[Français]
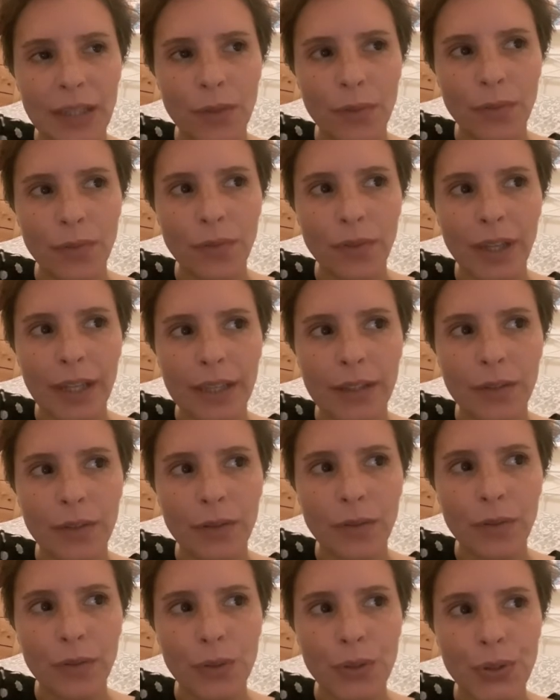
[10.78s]
le
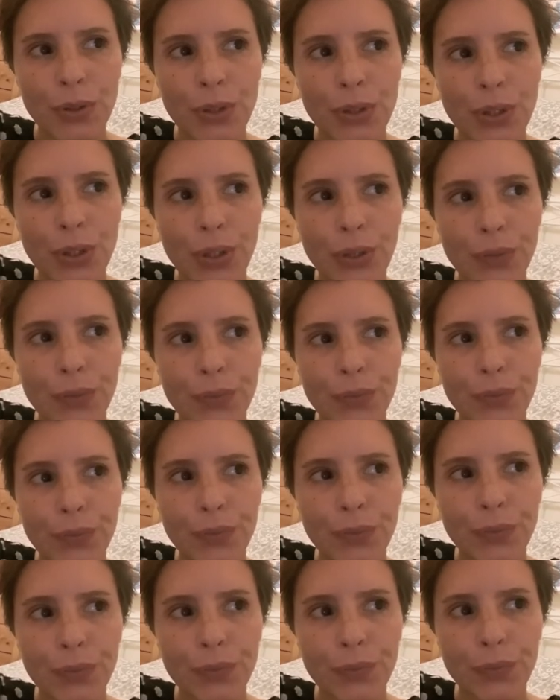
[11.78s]

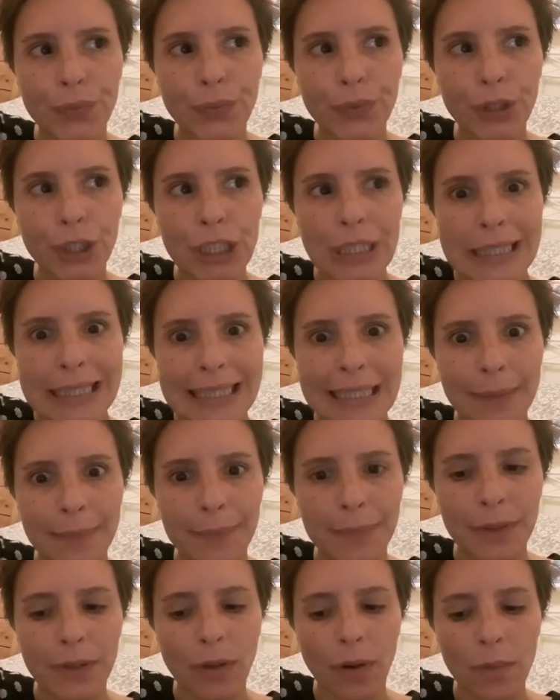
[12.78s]
29
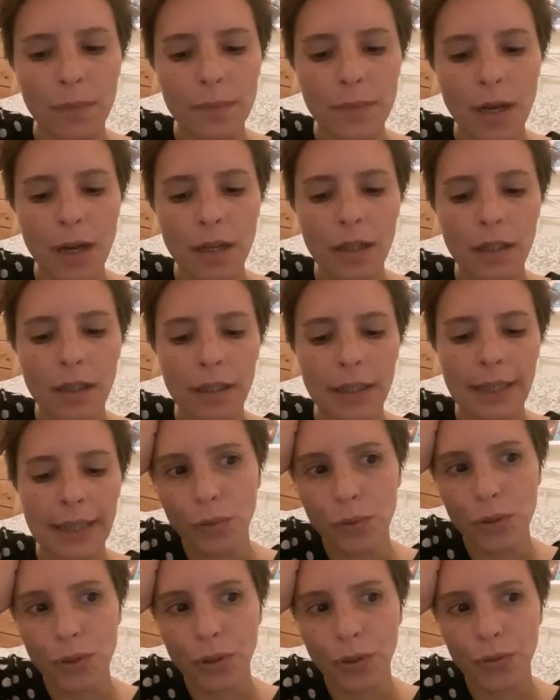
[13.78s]
septembre.
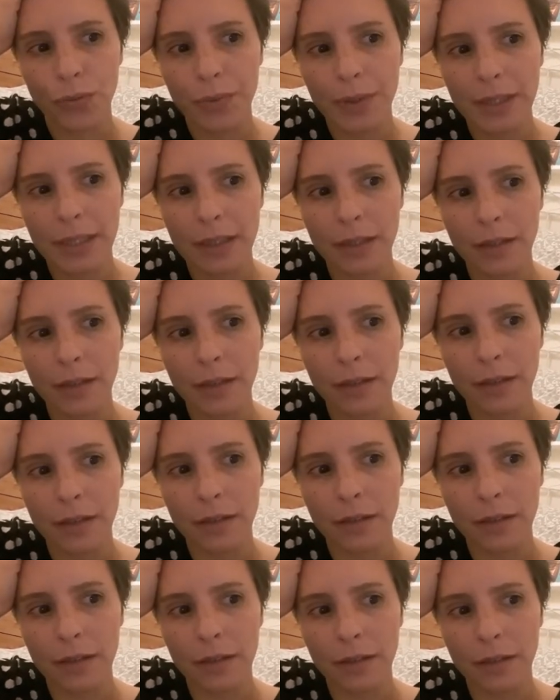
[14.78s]
Aujourd'hui,
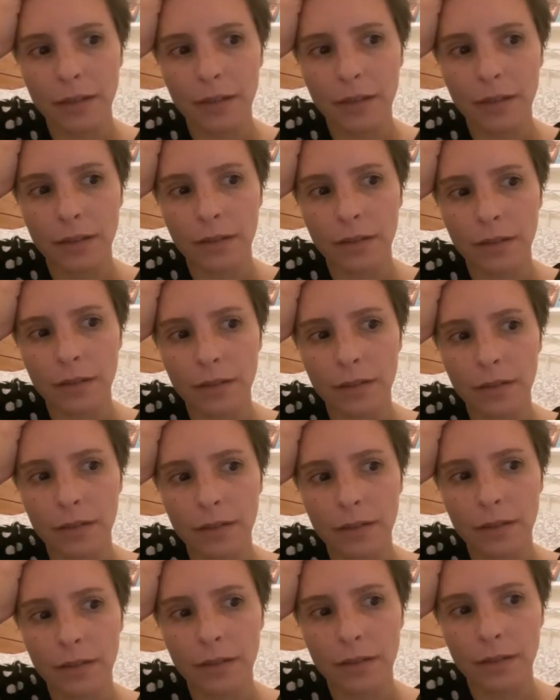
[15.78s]
euh,
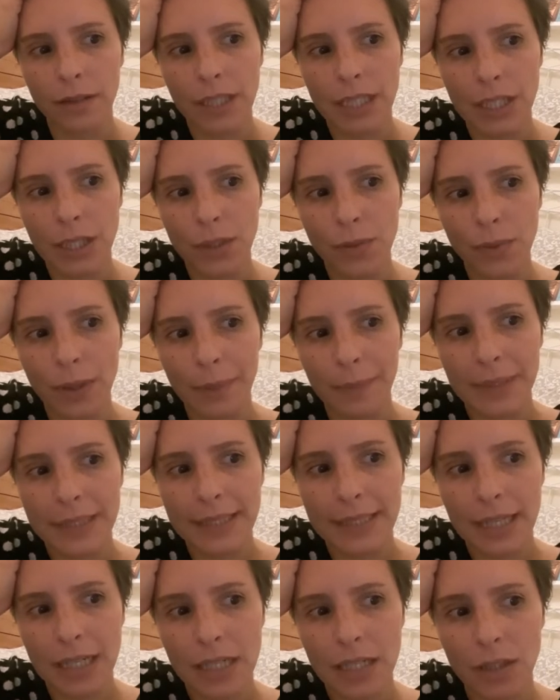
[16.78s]
j'ai eu un
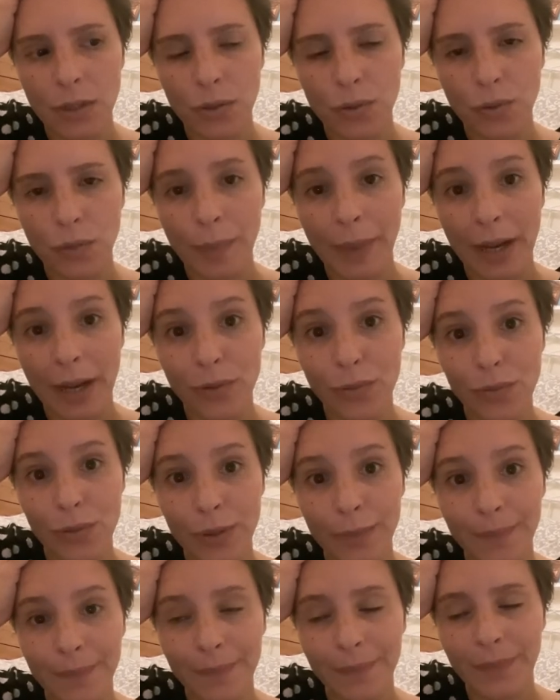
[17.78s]
message super
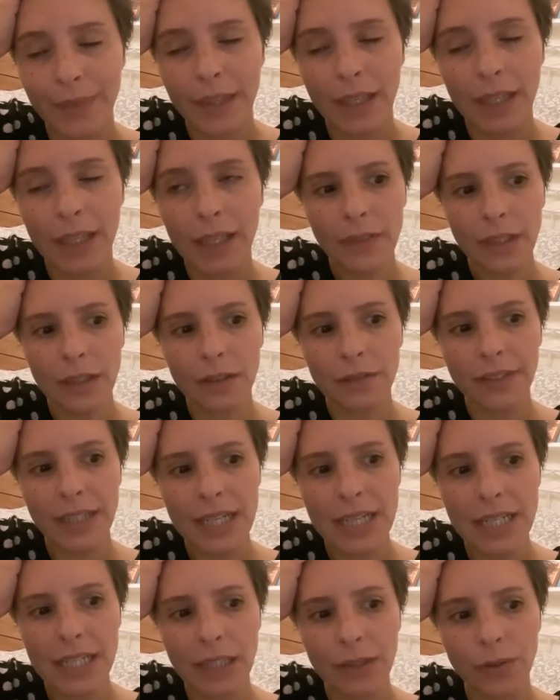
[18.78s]
cool. En
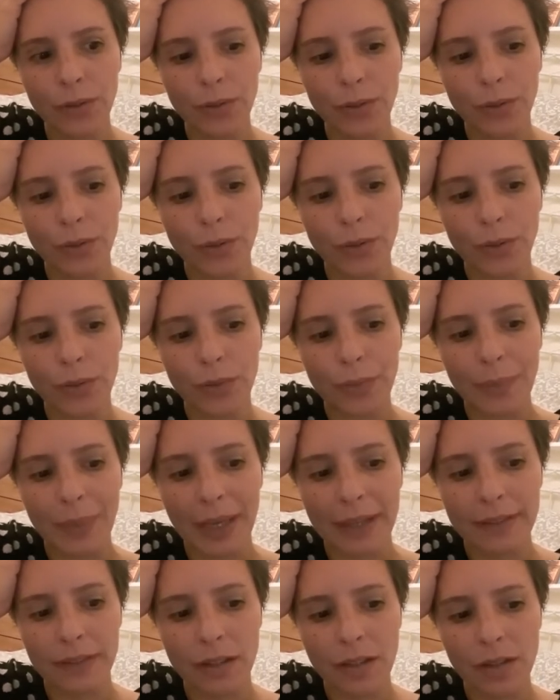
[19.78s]
fait, j'ai une,
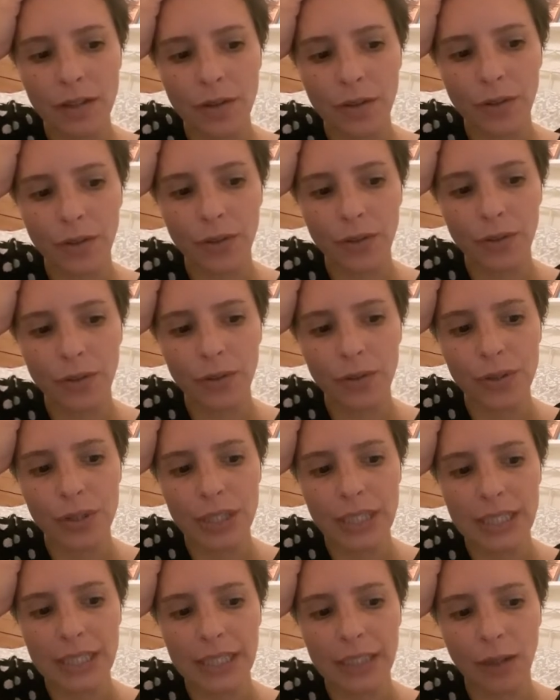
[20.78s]
personne euh, que
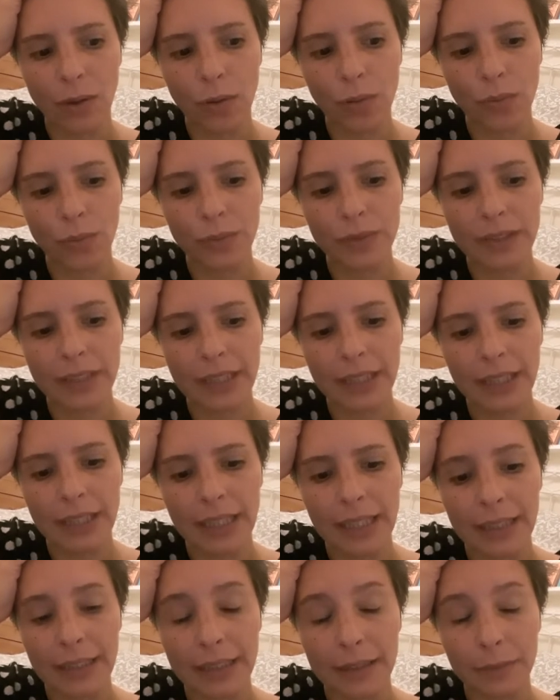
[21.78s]
j'ai rencontrée il
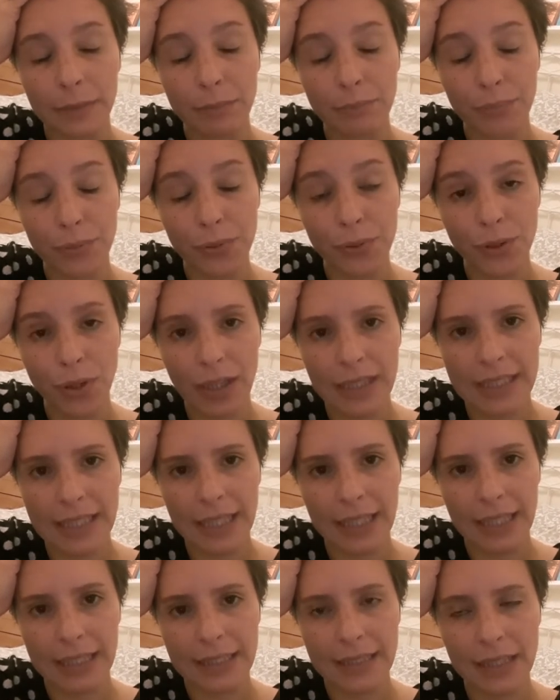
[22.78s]
y a plusieurs
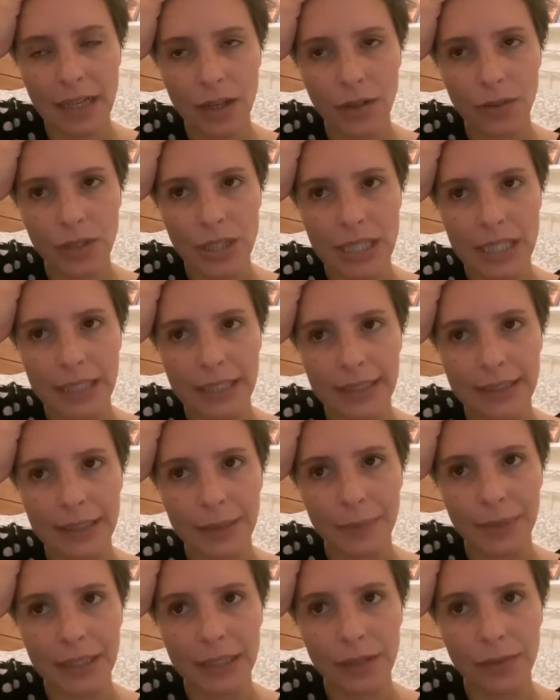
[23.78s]
années de ça quand j'ai
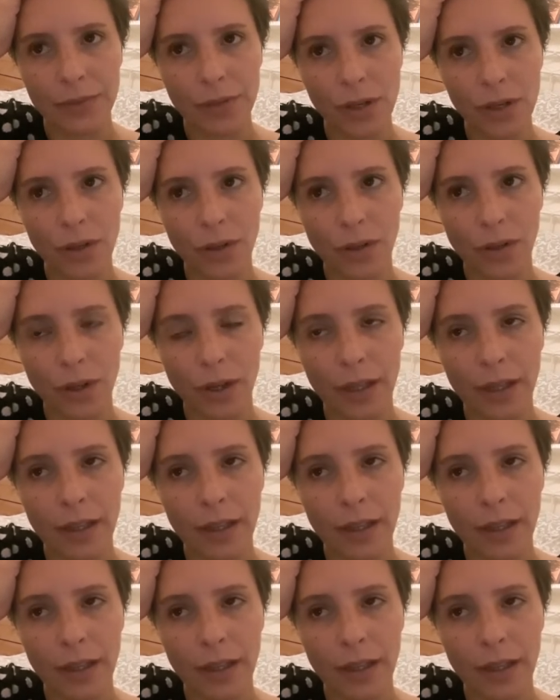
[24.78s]
été bénévole euh,